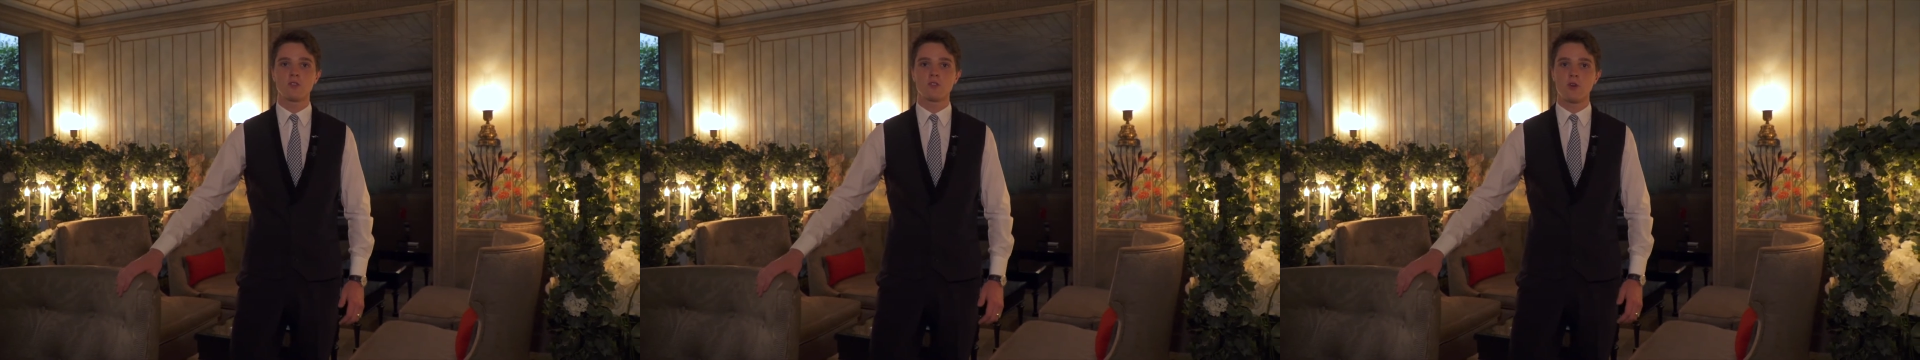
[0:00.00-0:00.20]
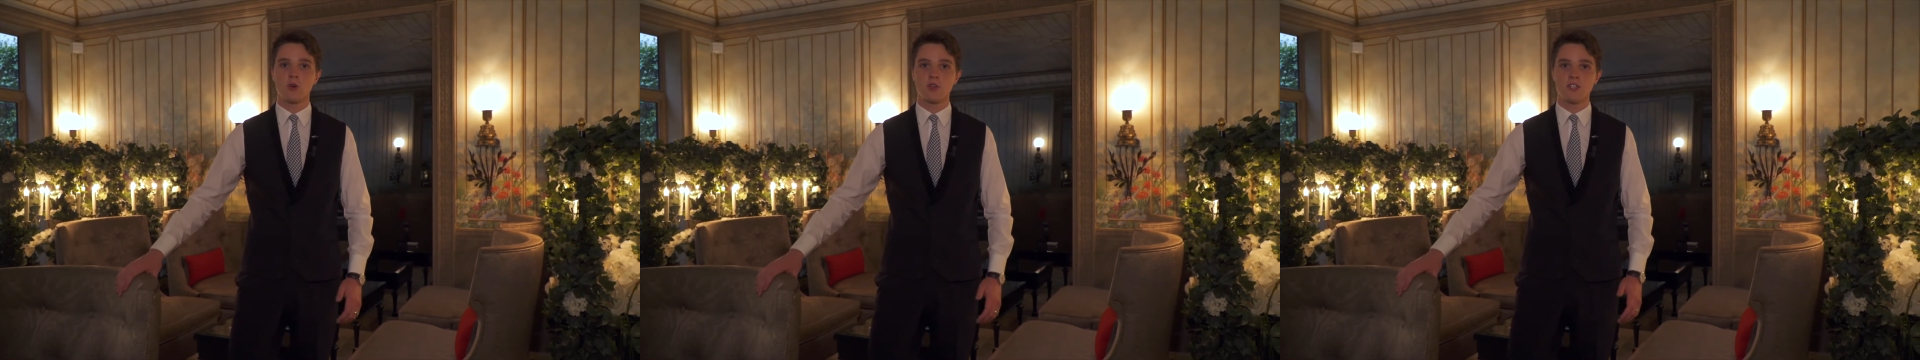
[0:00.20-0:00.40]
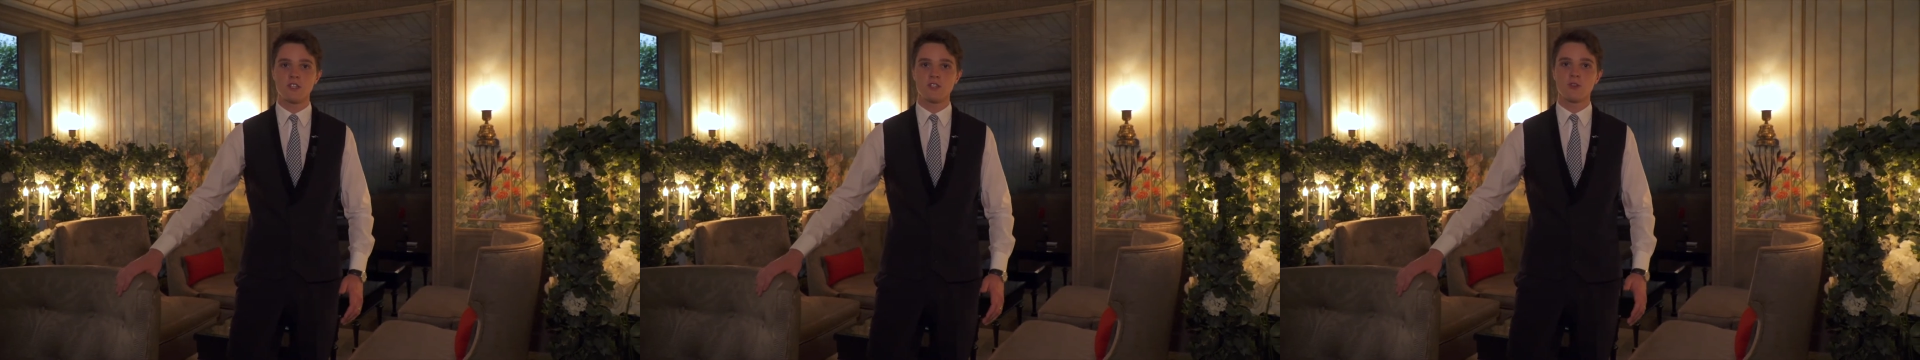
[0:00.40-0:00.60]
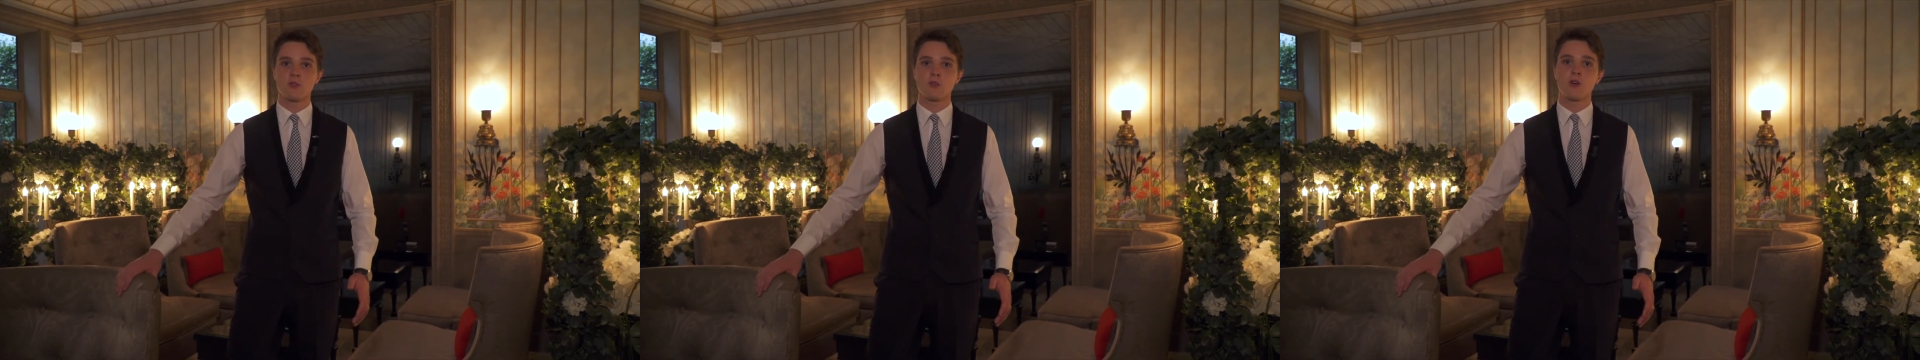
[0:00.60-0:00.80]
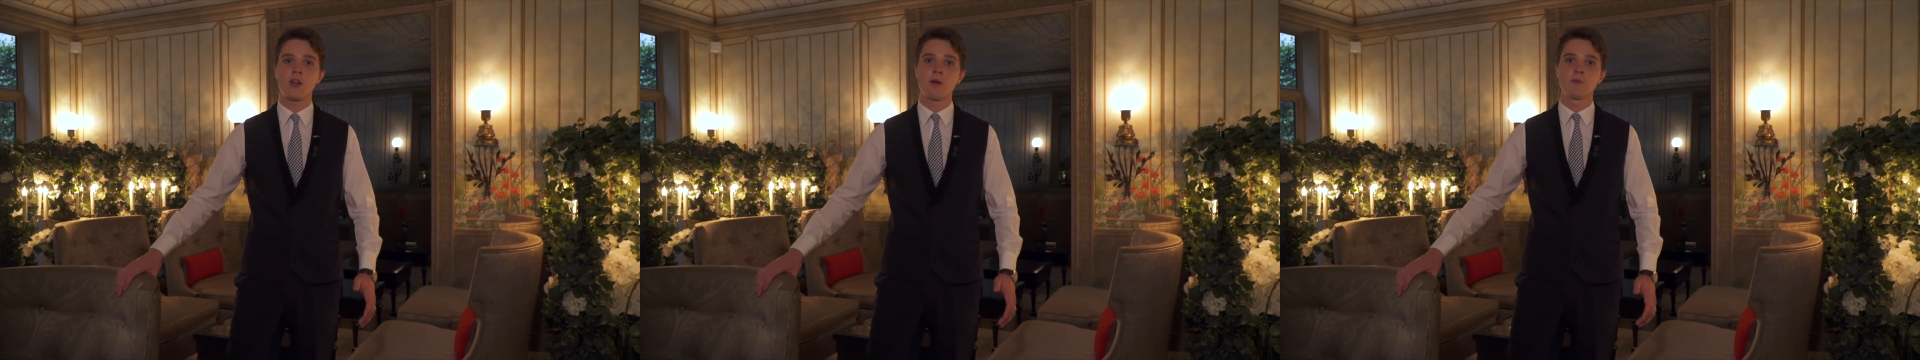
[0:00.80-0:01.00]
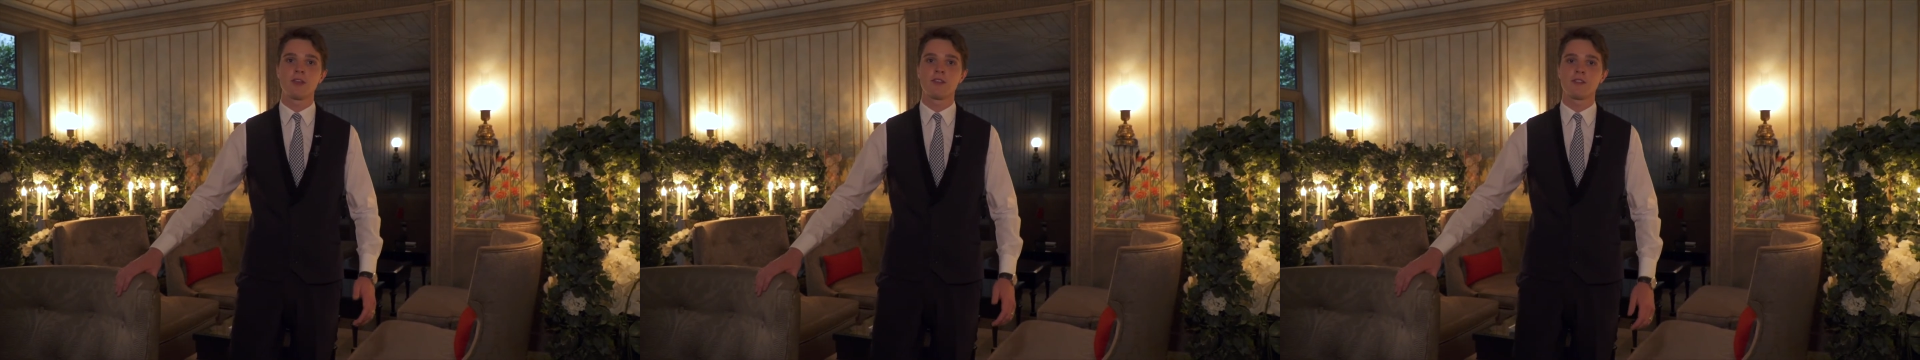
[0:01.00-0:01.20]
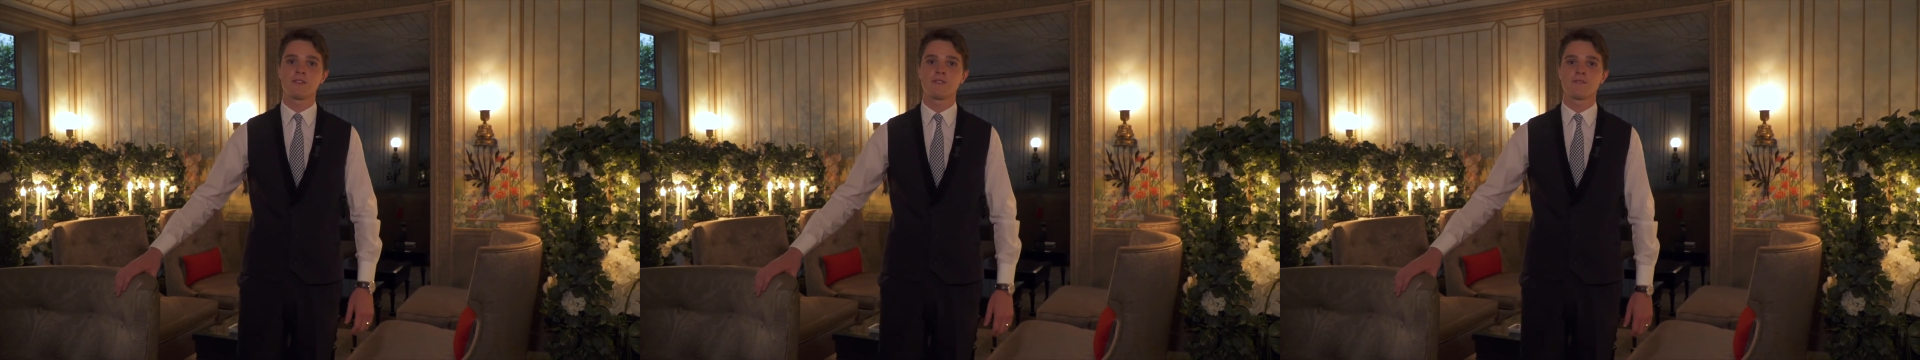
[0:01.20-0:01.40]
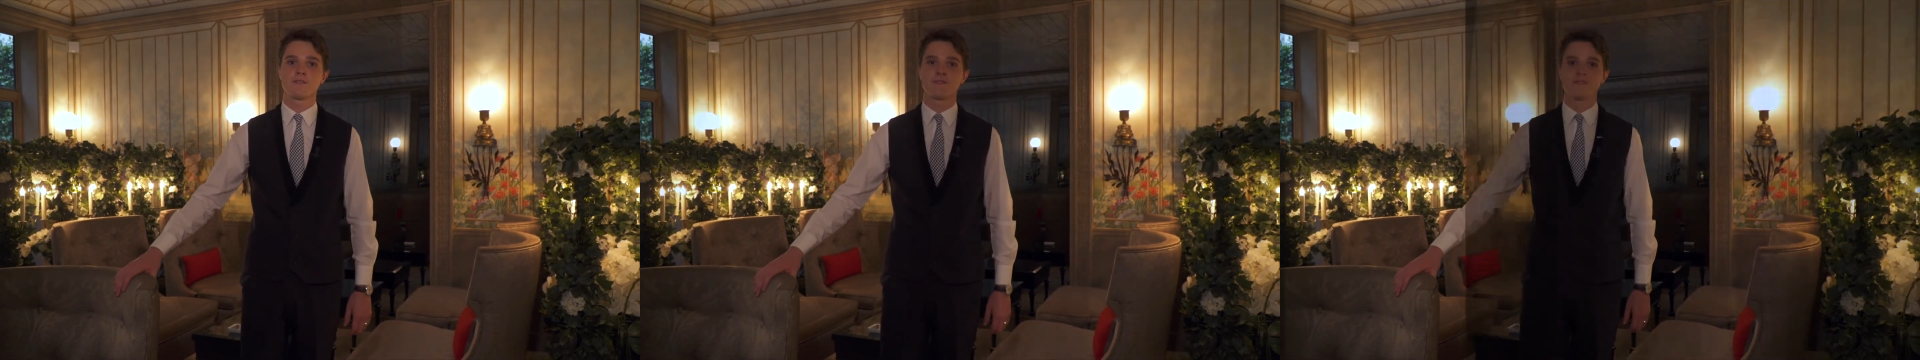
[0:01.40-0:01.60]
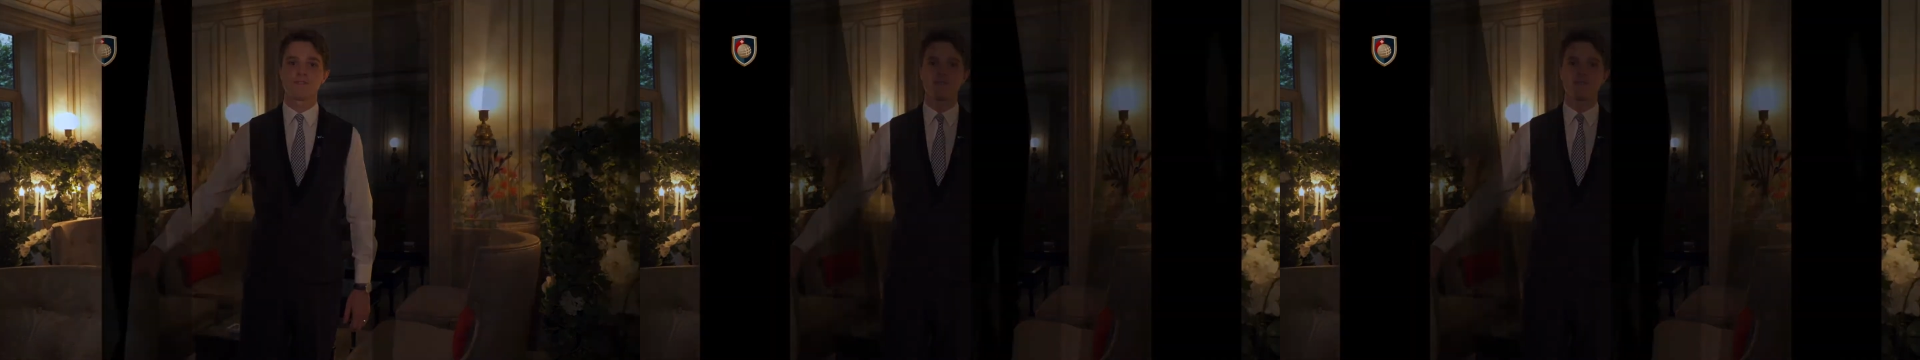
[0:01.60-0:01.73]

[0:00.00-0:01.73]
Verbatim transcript: aussi enrichissante que la mienne.